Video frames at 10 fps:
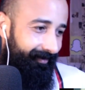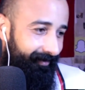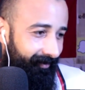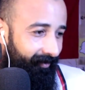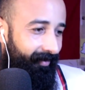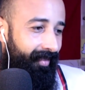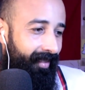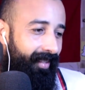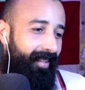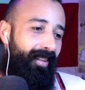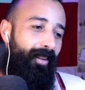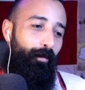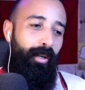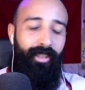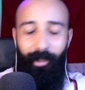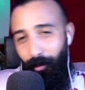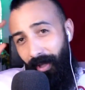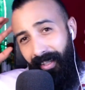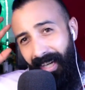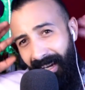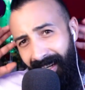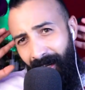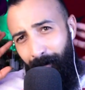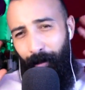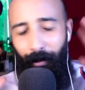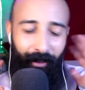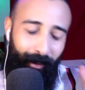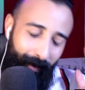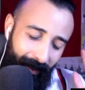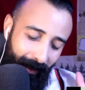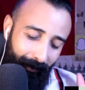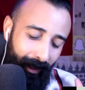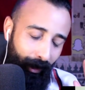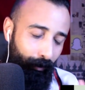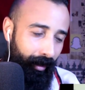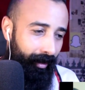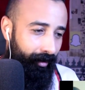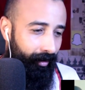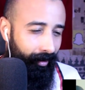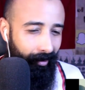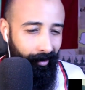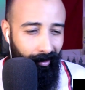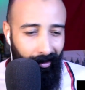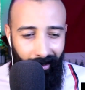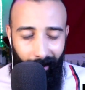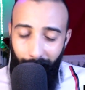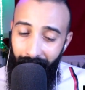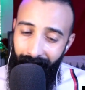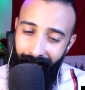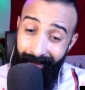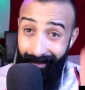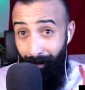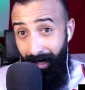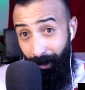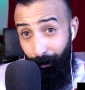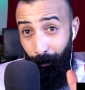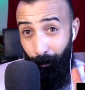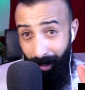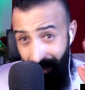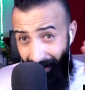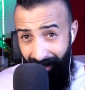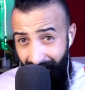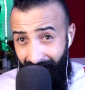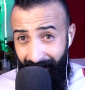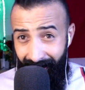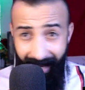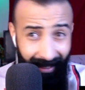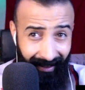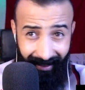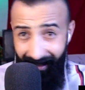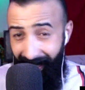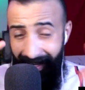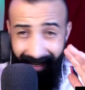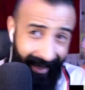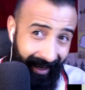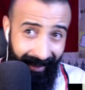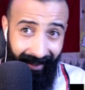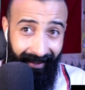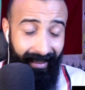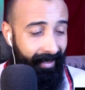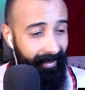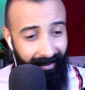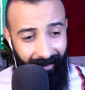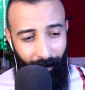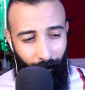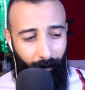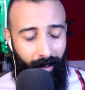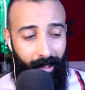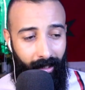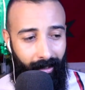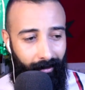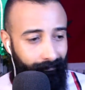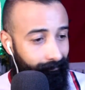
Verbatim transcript: يسأل كل ما تيكون عندك احلام تيكون عندك بزاف ديال الحوايج آه، مي الزمان عنده قرار اخر الحياه عندها قرار اخر لانه هو